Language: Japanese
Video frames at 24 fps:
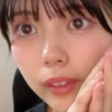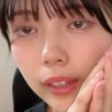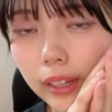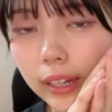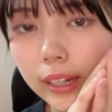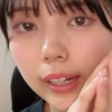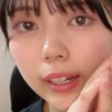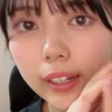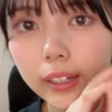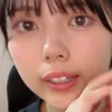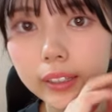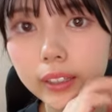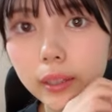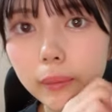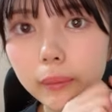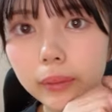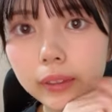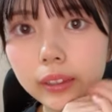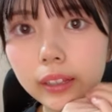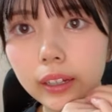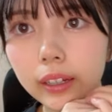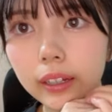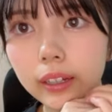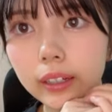あれが食べ
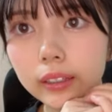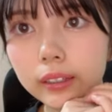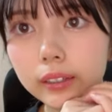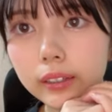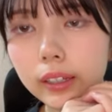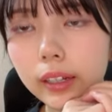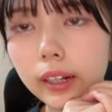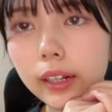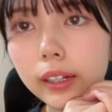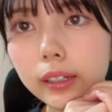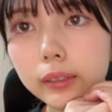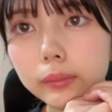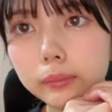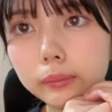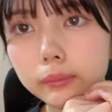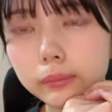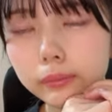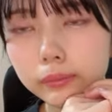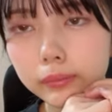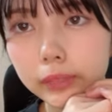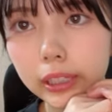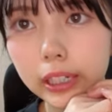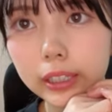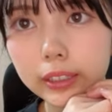たかったら
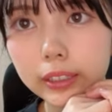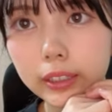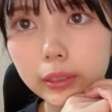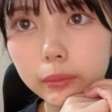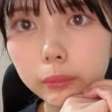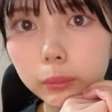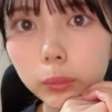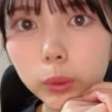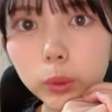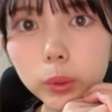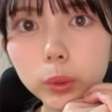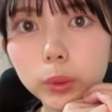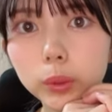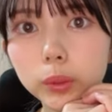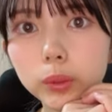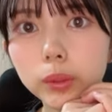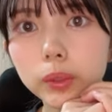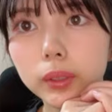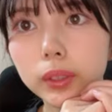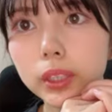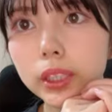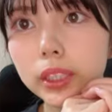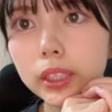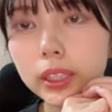皆さんも
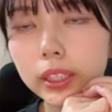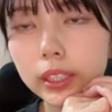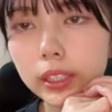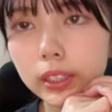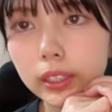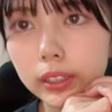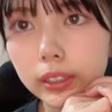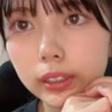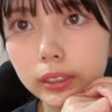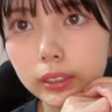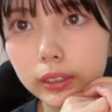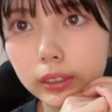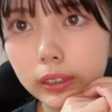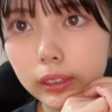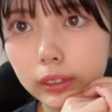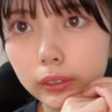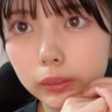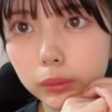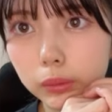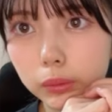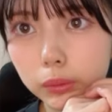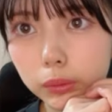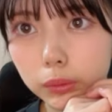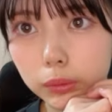あの
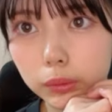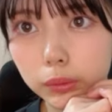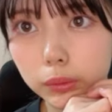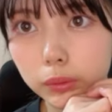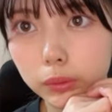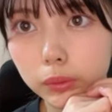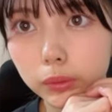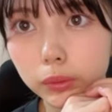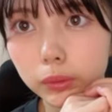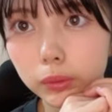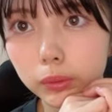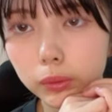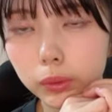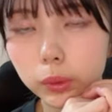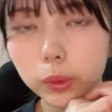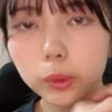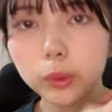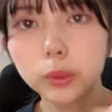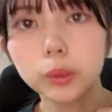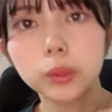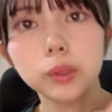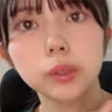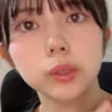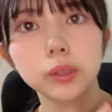
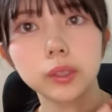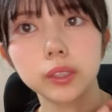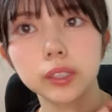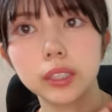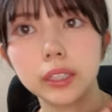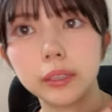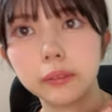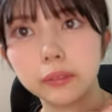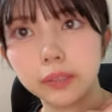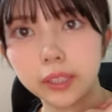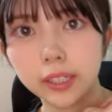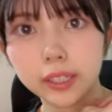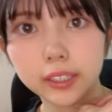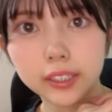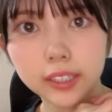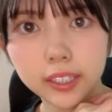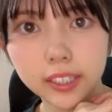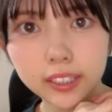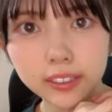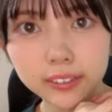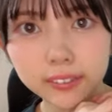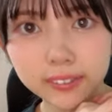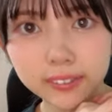徳を積んでください